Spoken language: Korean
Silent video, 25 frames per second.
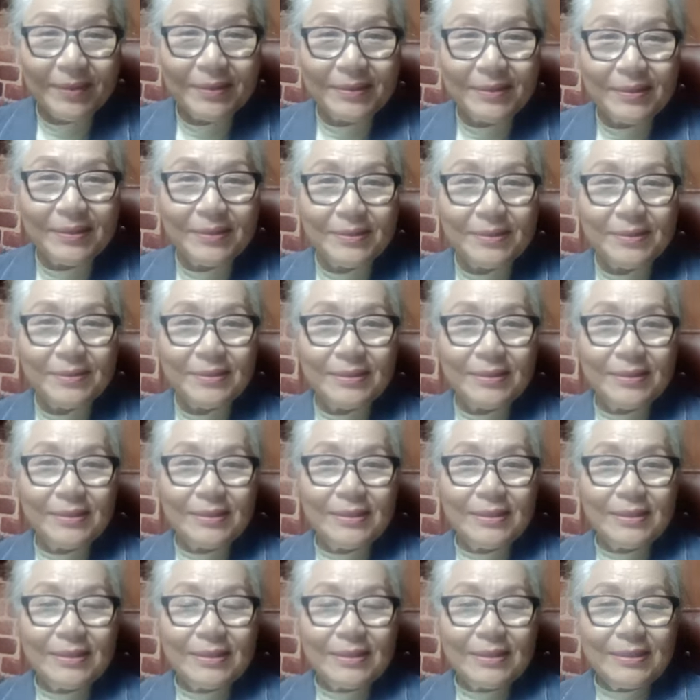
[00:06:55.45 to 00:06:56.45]

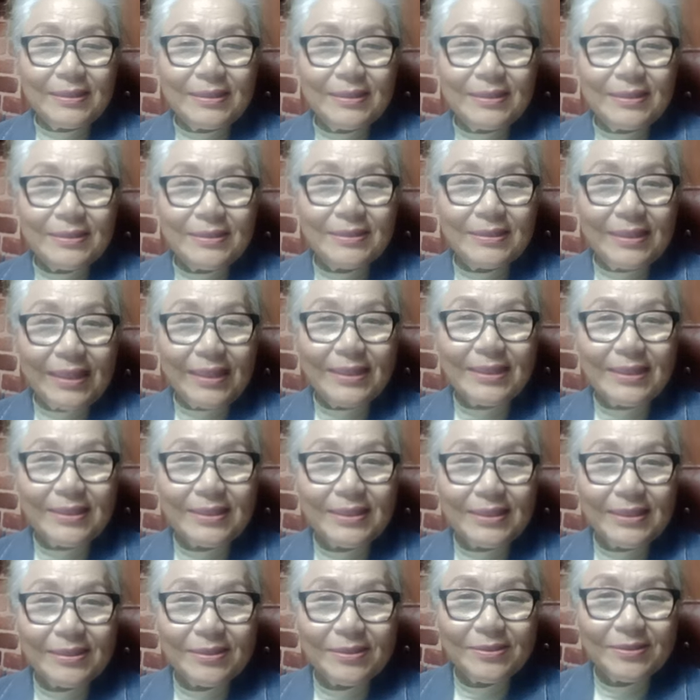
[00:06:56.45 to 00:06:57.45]
어, 그
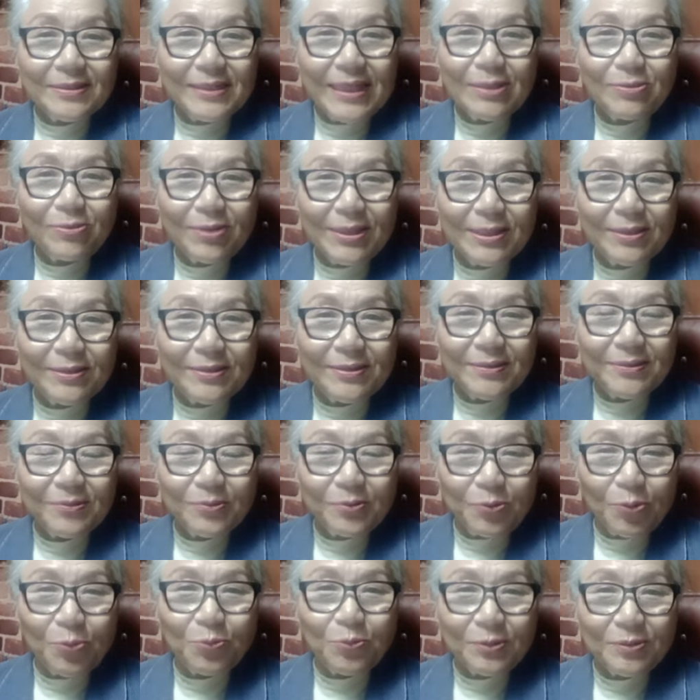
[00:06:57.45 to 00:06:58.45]
하나님께서 사용하는
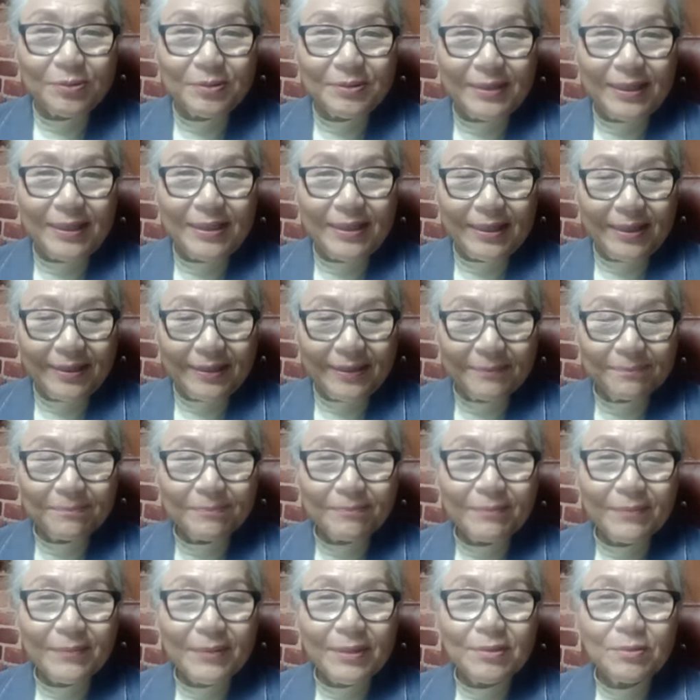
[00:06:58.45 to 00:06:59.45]
종들에게
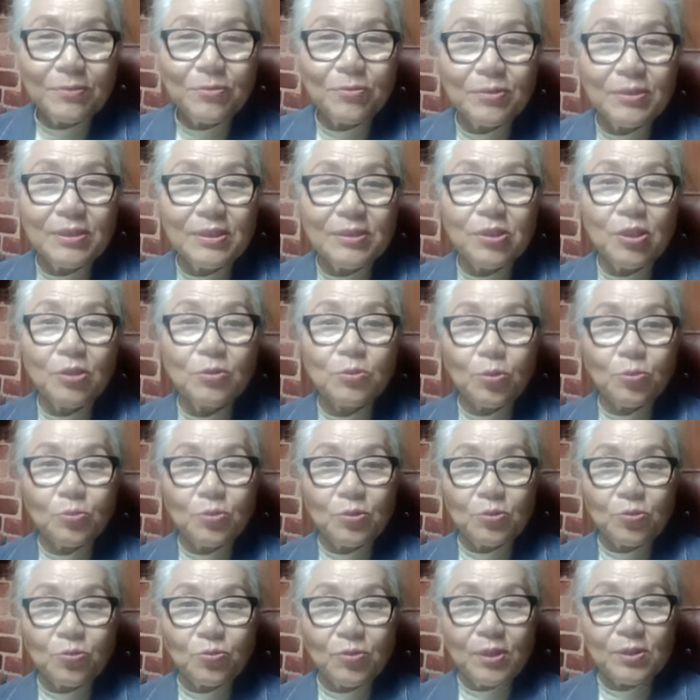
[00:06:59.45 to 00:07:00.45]
그리고 이제
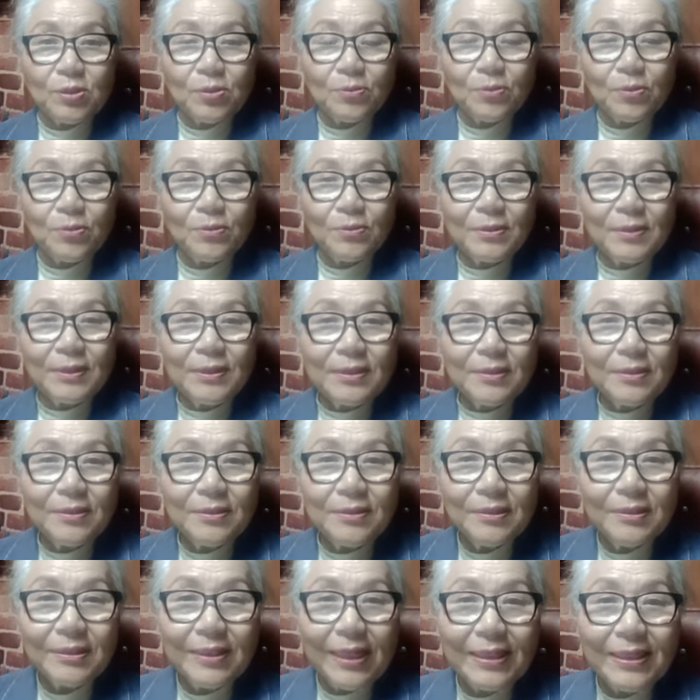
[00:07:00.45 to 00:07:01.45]
성도들 중에서도 늘